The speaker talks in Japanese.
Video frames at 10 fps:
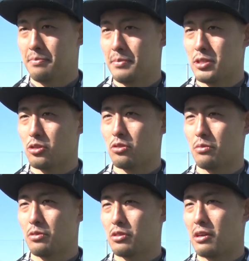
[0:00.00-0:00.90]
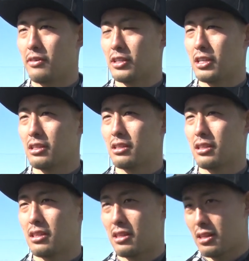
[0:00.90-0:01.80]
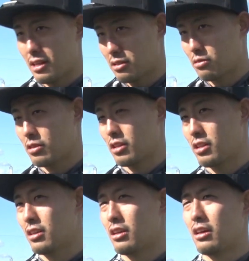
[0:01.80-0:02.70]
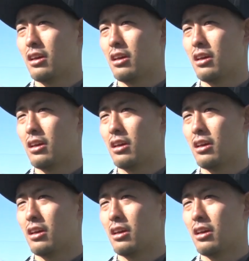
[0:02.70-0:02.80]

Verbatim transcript: まあ、外にボールが渡っった時に、